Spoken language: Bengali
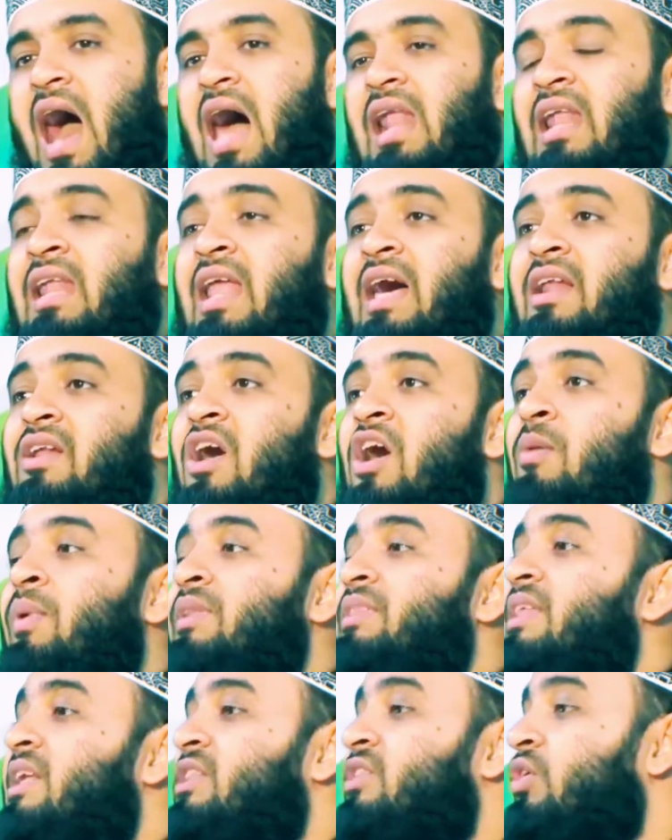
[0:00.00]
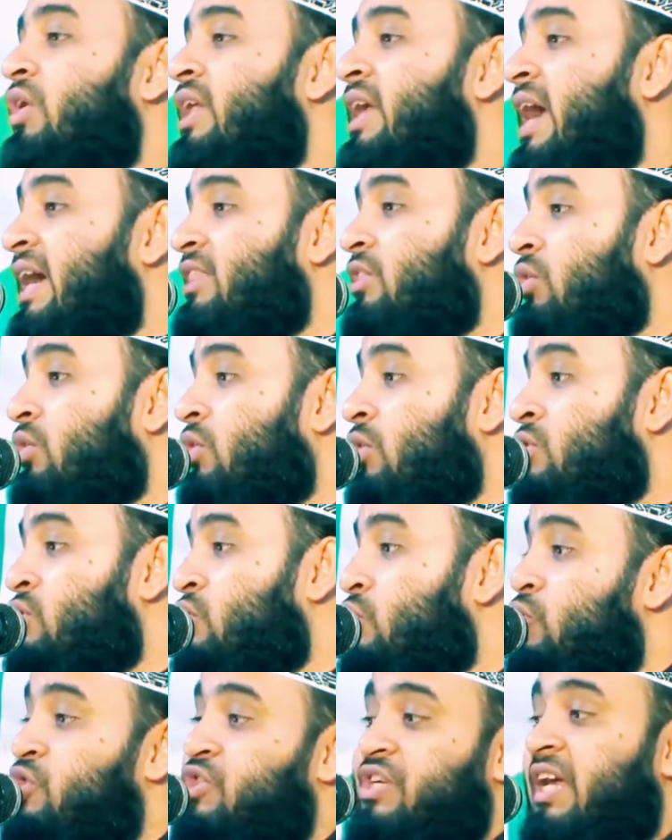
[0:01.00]
আল্লাহর রহমতের দরিয়ায় তখন
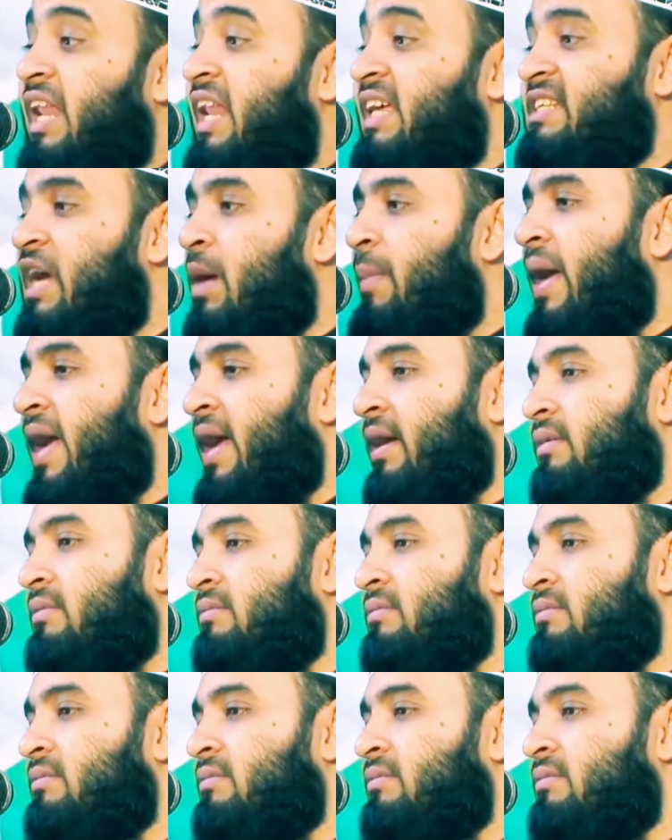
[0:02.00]
জোশ খেলে যাবে